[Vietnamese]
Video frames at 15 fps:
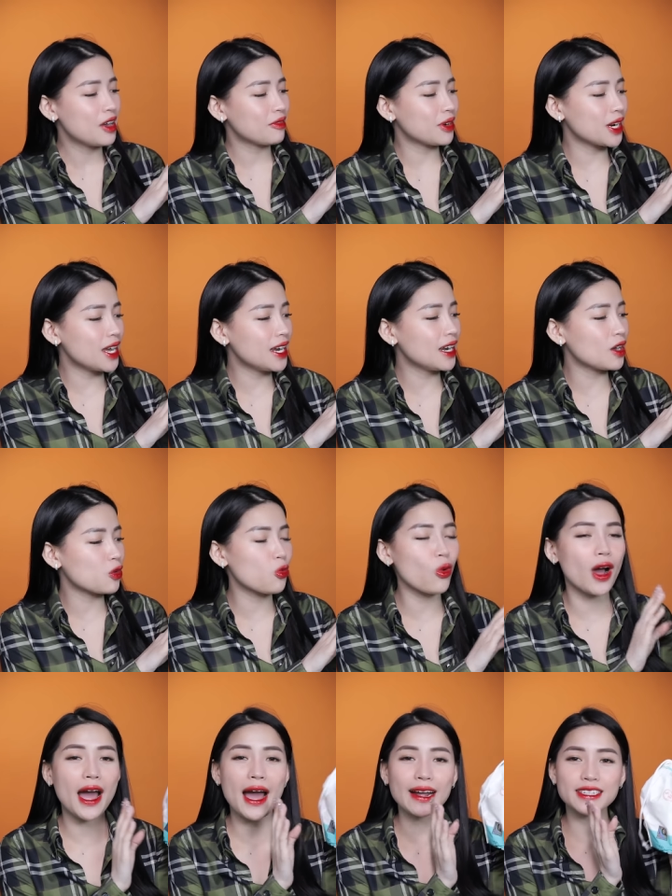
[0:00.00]
Và đây là
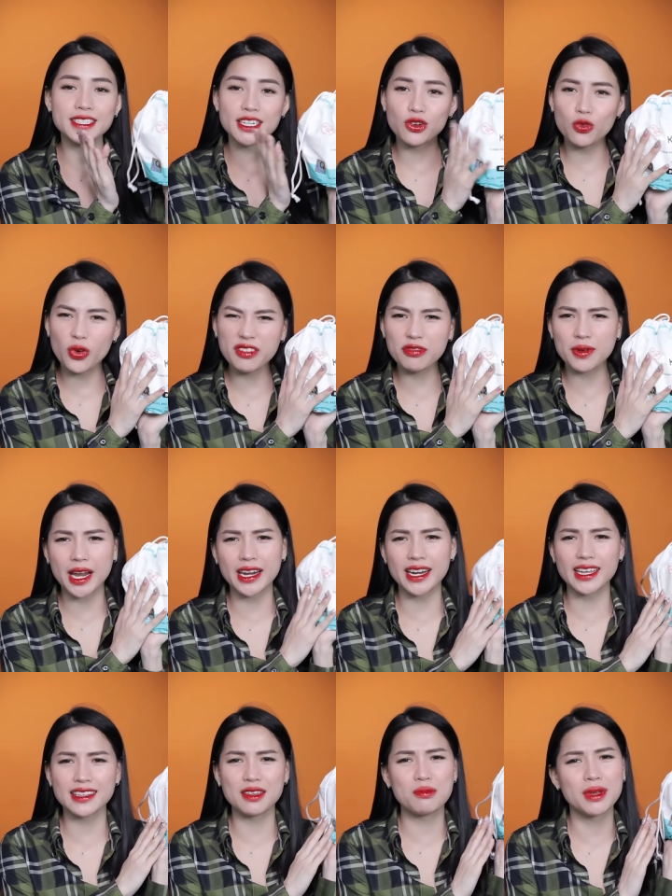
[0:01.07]
của hãng Chillwipes. Cái này thì